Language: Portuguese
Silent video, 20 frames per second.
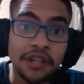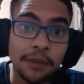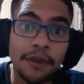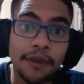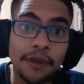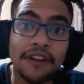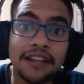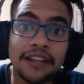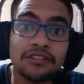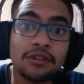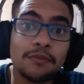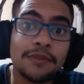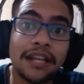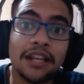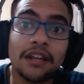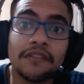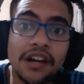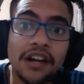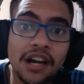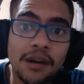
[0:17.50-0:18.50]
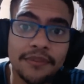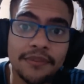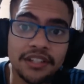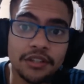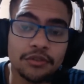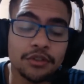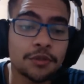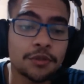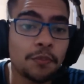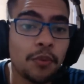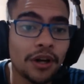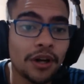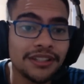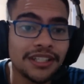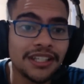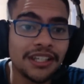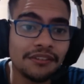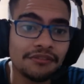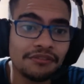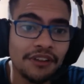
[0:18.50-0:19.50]
também falar sobre a nova camisa do
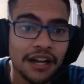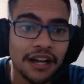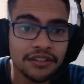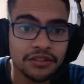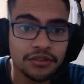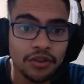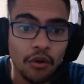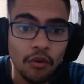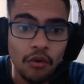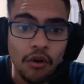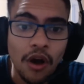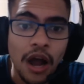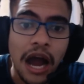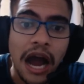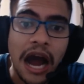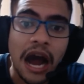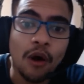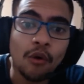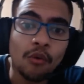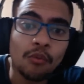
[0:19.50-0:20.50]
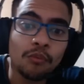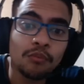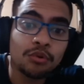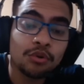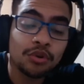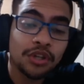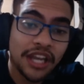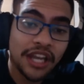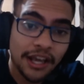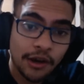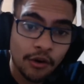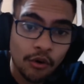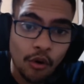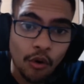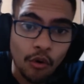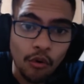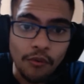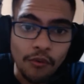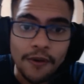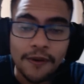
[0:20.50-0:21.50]
esporte que vazou, a Umbro
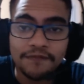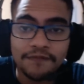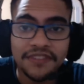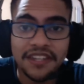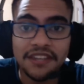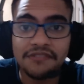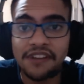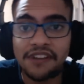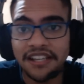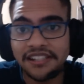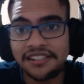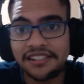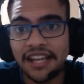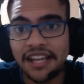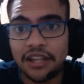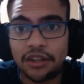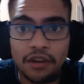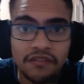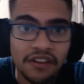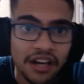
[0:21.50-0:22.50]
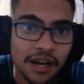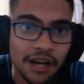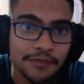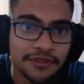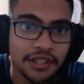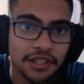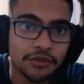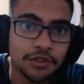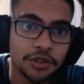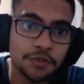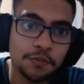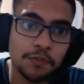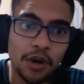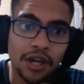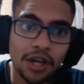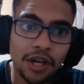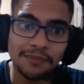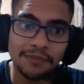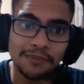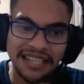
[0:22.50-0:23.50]
negou que vai ser a nova camisa do
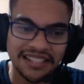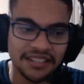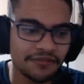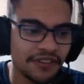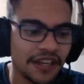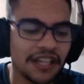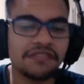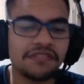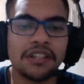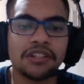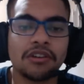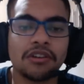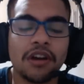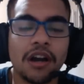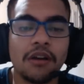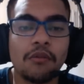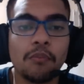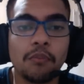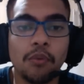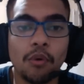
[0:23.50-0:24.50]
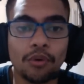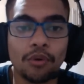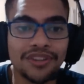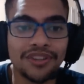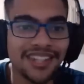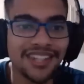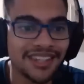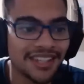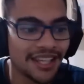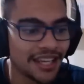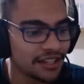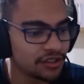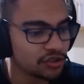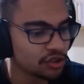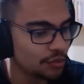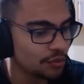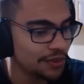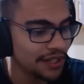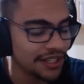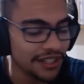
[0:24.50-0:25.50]
esporte, mas enfim, a gente vai trocar um pouco de ideia
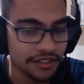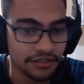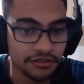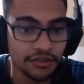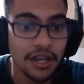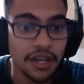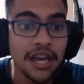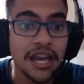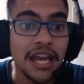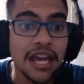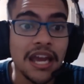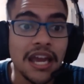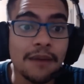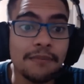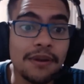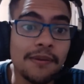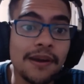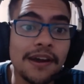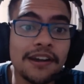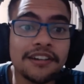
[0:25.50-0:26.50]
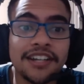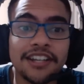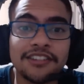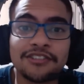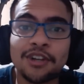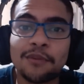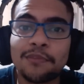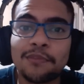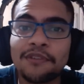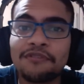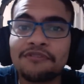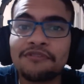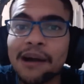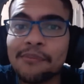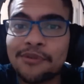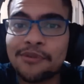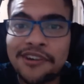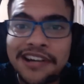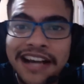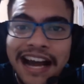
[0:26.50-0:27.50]
sobre isso. Primeiro, gente, sobre
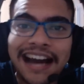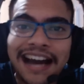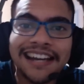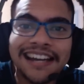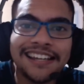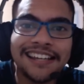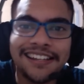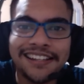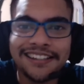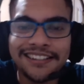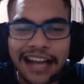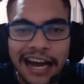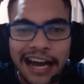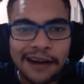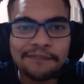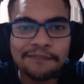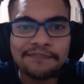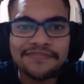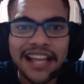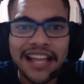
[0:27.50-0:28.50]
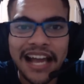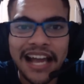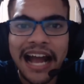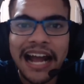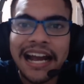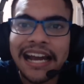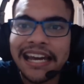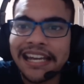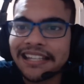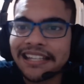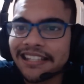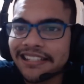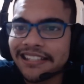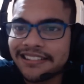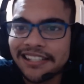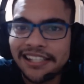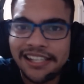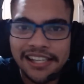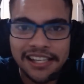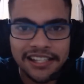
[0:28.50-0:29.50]
Fábio Carilli, tá? Acredite
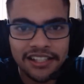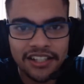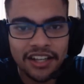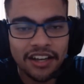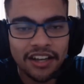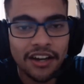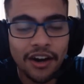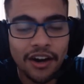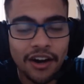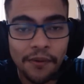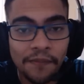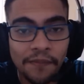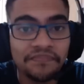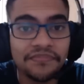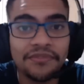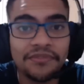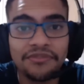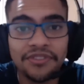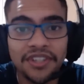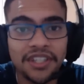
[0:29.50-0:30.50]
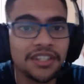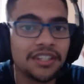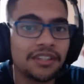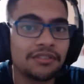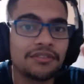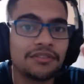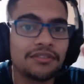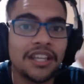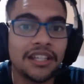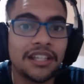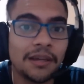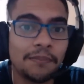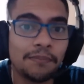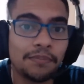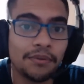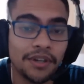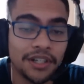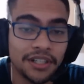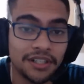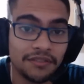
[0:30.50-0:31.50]
se quiser ou não, 21 dias
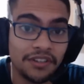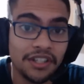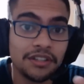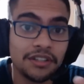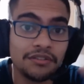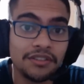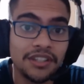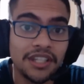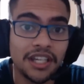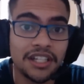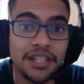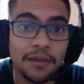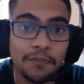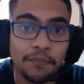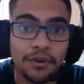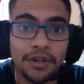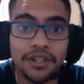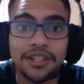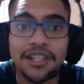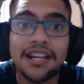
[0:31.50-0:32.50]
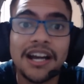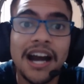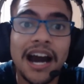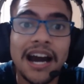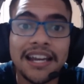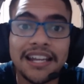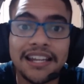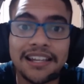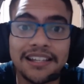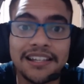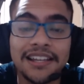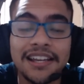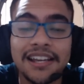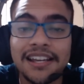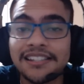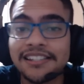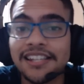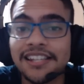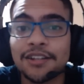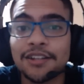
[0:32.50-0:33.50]
depois, 21 dias depois de Carilli
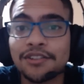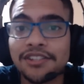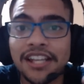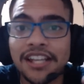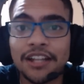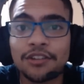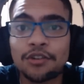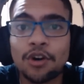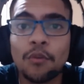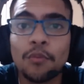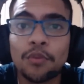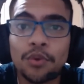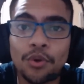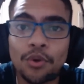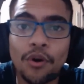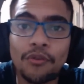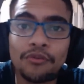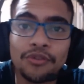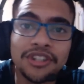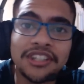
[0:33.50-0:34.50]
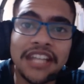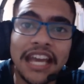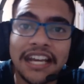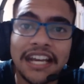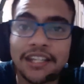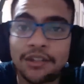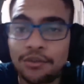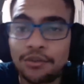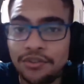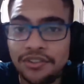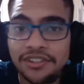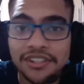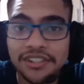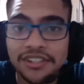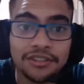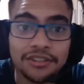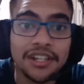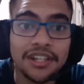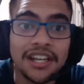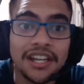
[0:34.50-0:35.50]
ser anunciado como novo técnico do
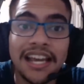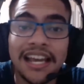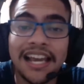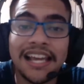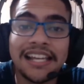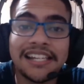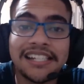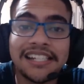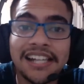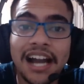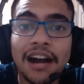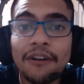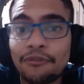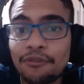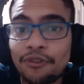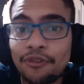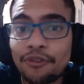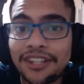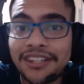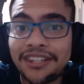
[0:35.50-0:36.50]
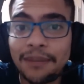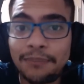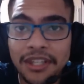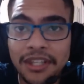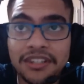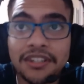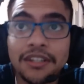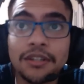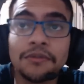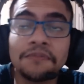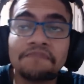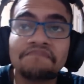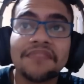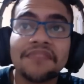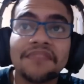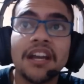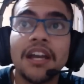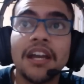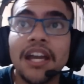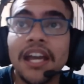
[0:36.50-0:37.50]
Santos, ele já foi demitido.
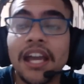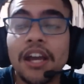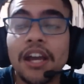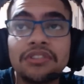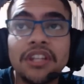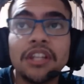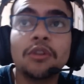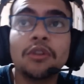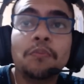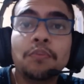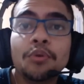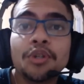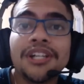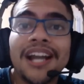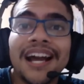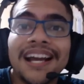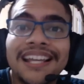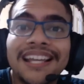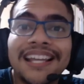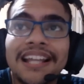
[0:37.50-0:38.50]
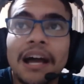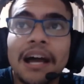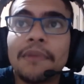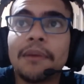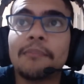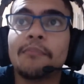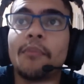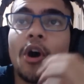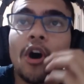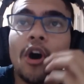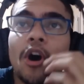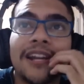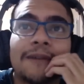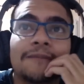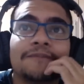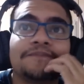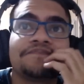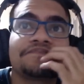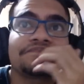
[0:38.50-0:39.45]
Eu tento puxar aqui na memória